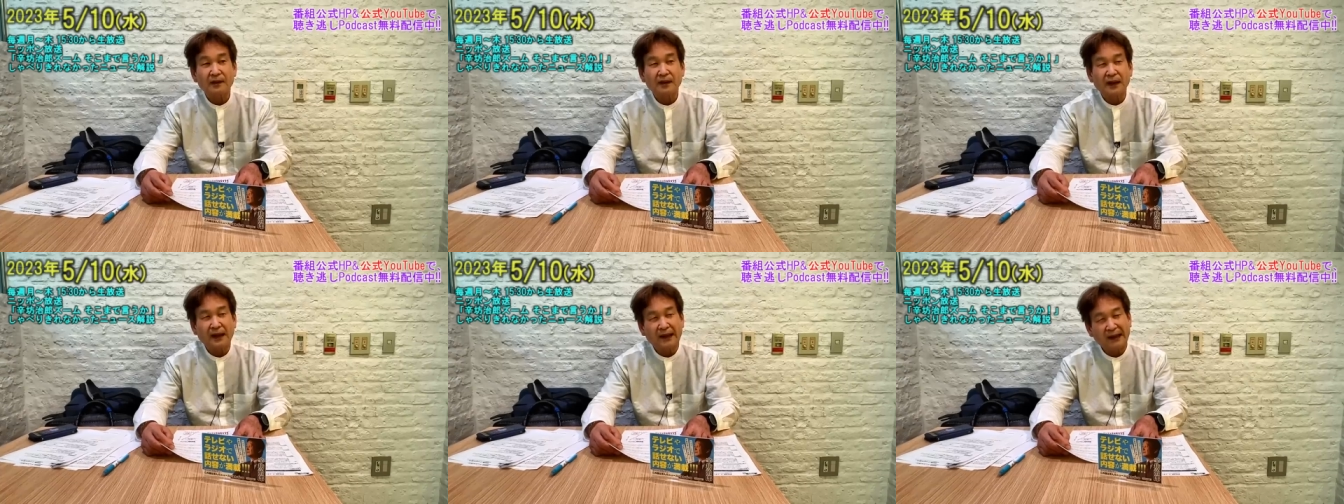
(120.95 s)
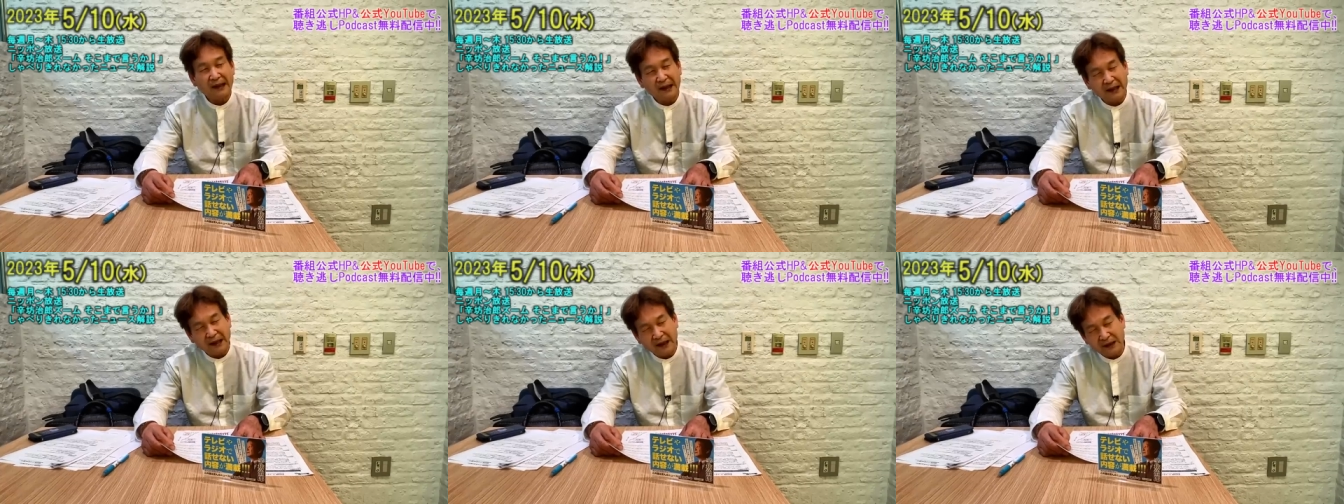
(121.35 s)

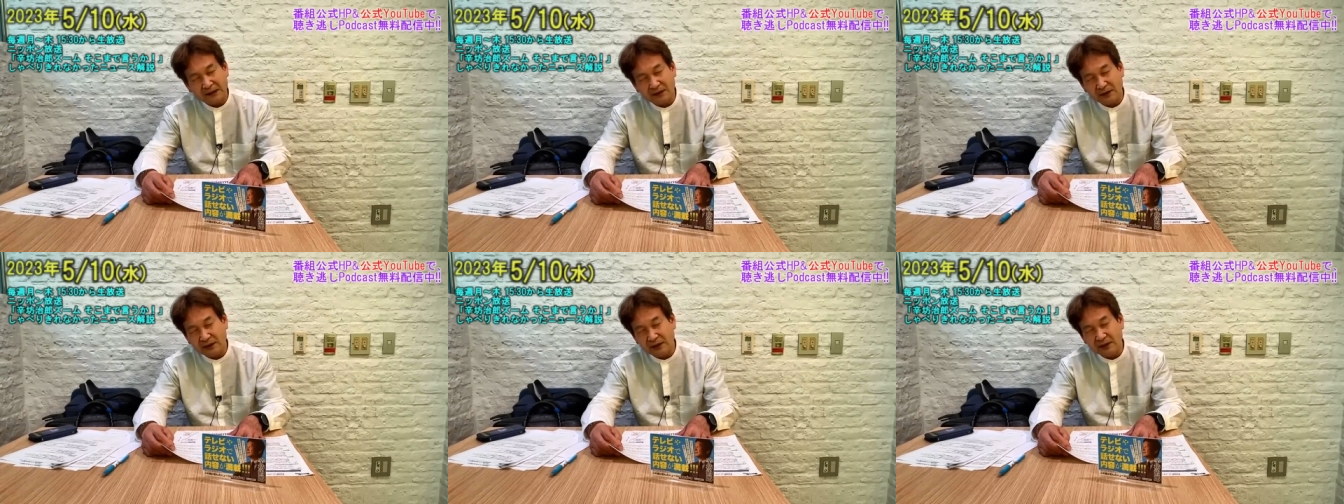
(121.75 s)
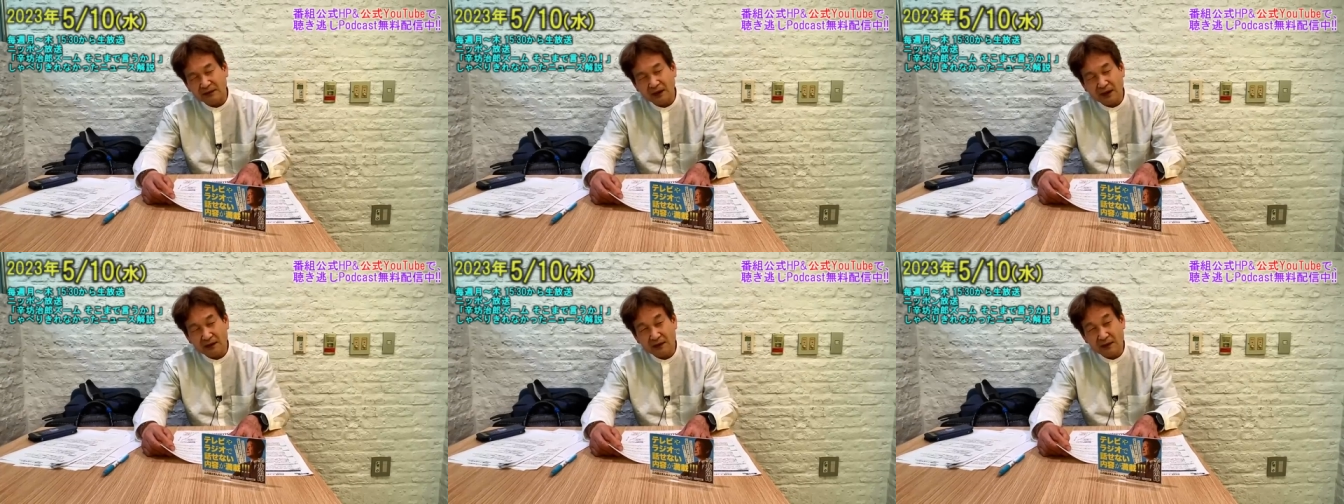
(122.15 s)
あそれで言う
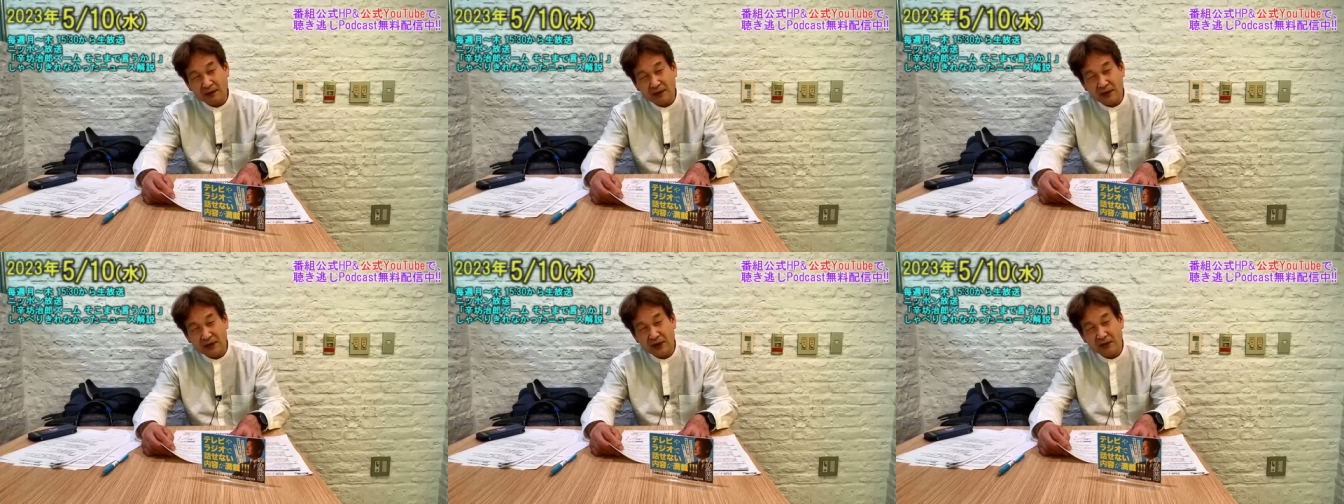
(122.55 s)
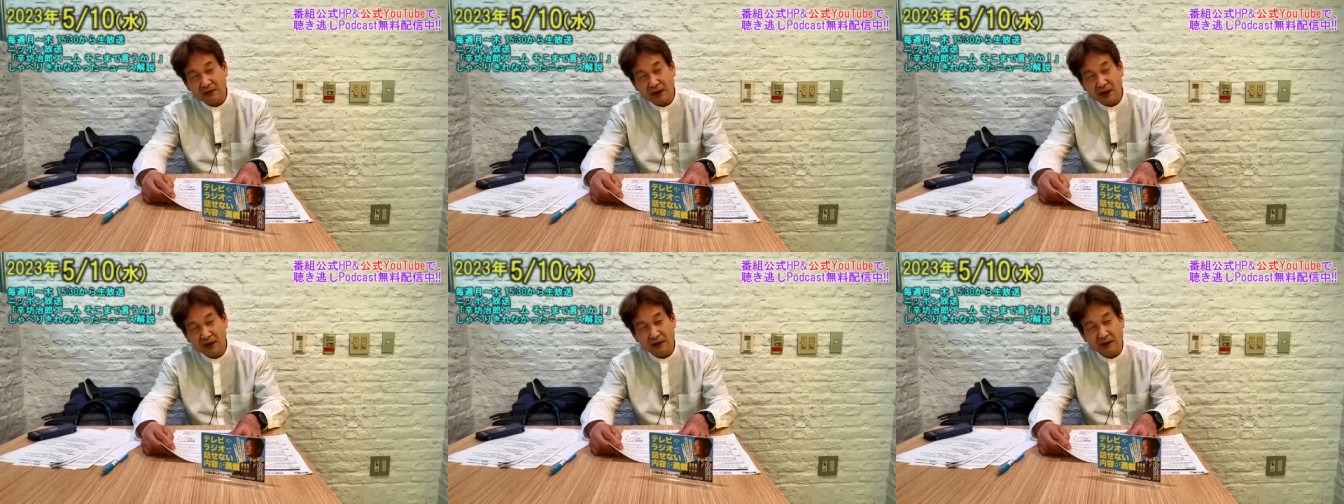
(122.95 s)
たら築地で売
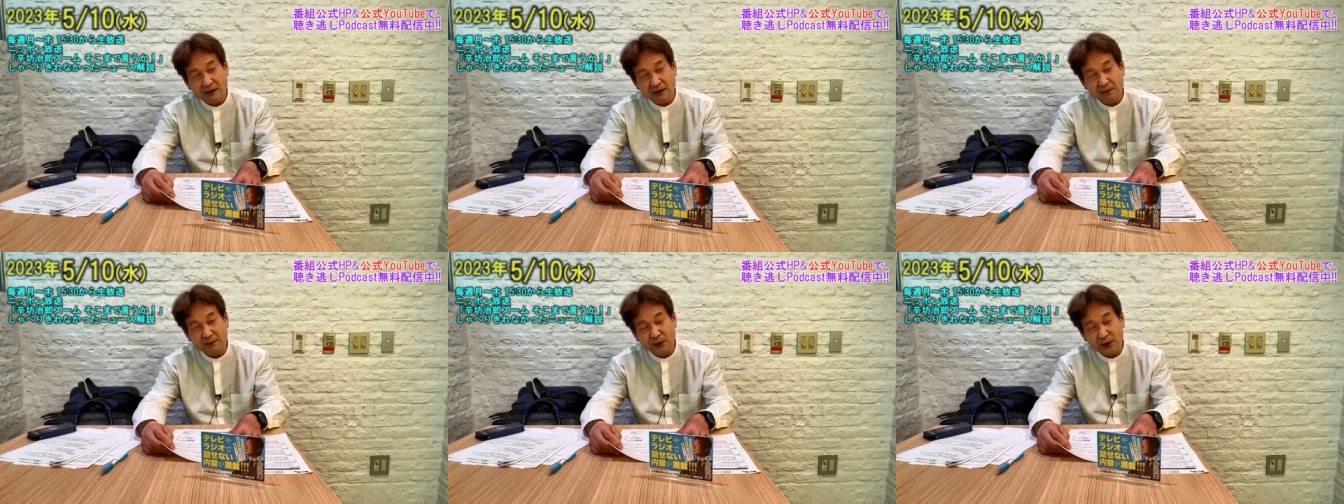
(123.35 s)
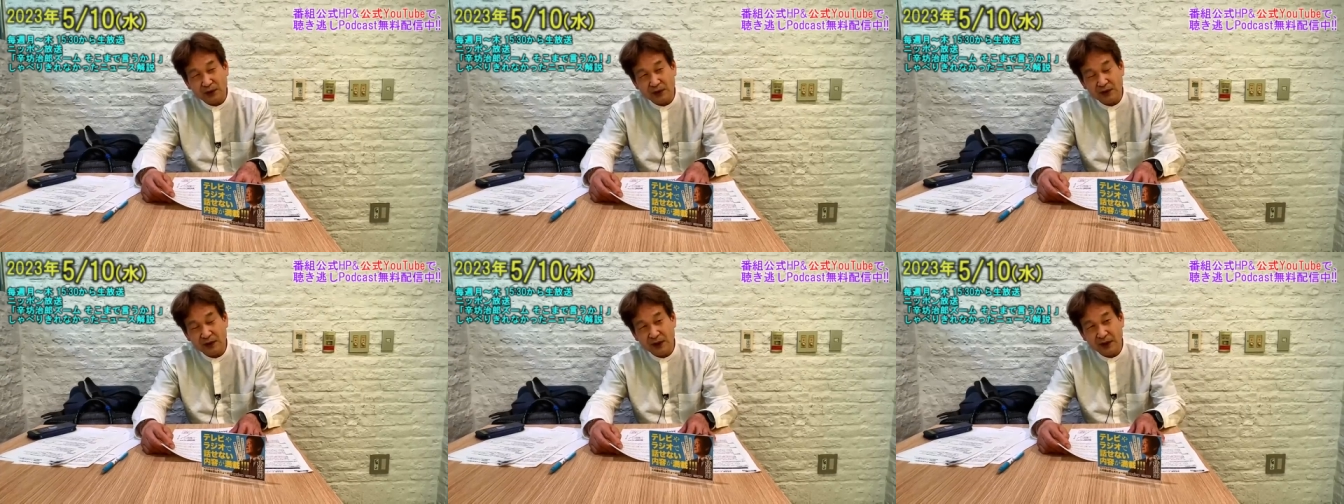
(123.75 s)
られてるいっぽん
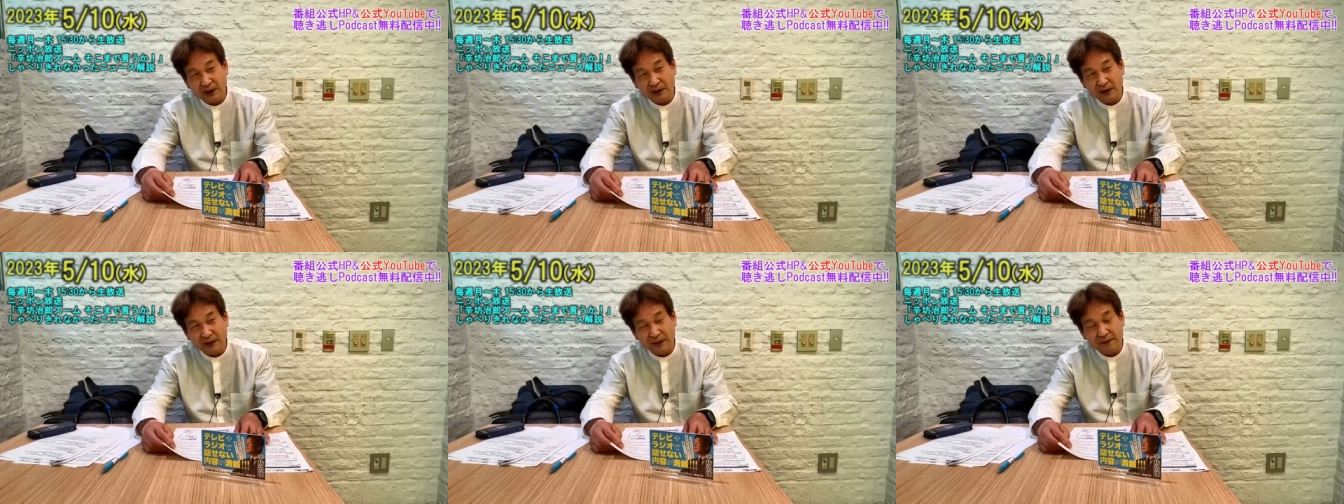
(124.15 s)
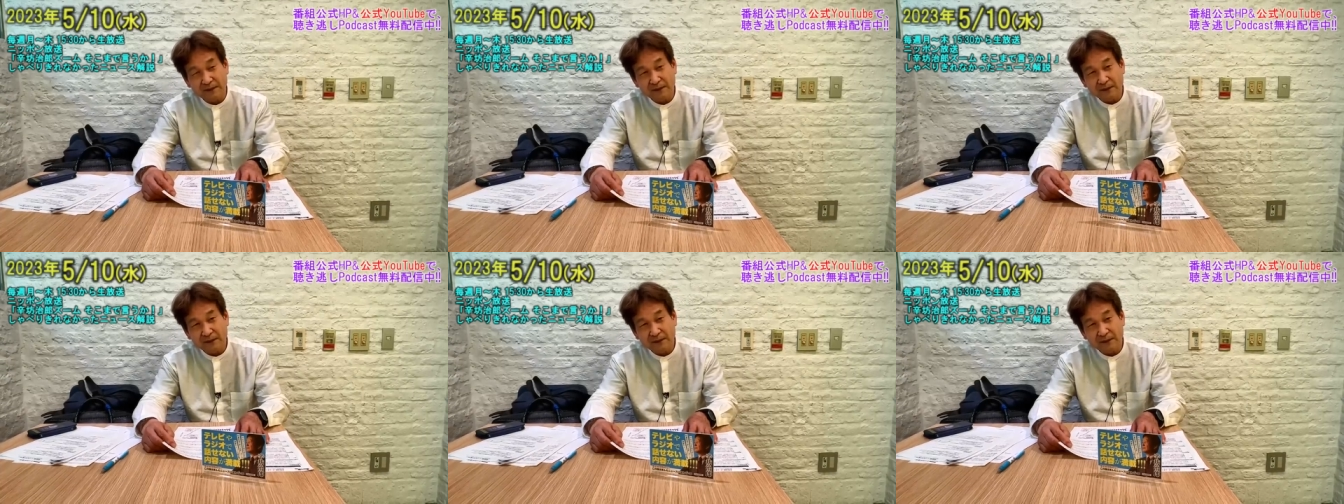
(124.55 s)
にせんえんで